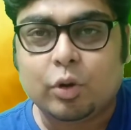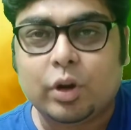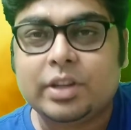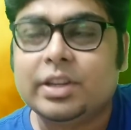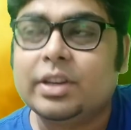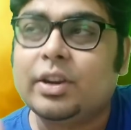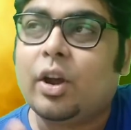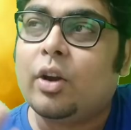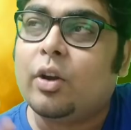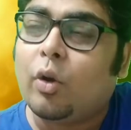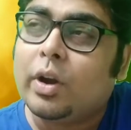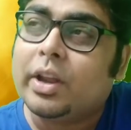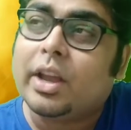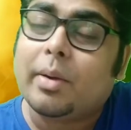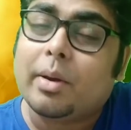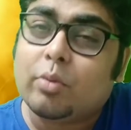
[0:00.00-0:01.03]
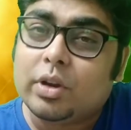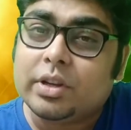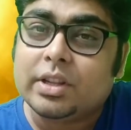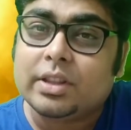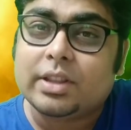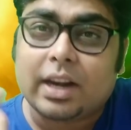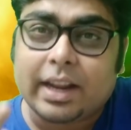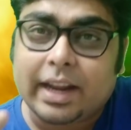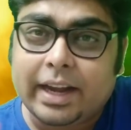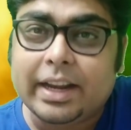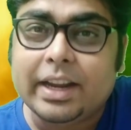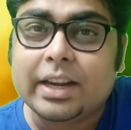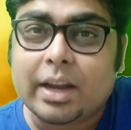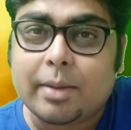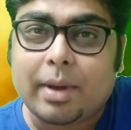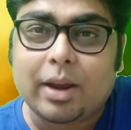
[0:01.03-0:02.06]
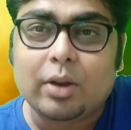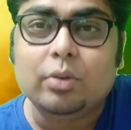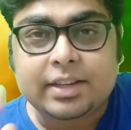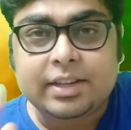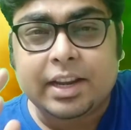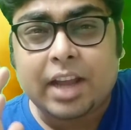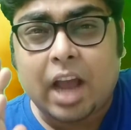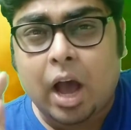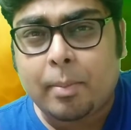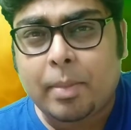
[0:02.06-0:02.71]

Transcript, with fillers: বলেছেন অনেকে আবার বলেছেন তার হেডিংটা ভালো সেই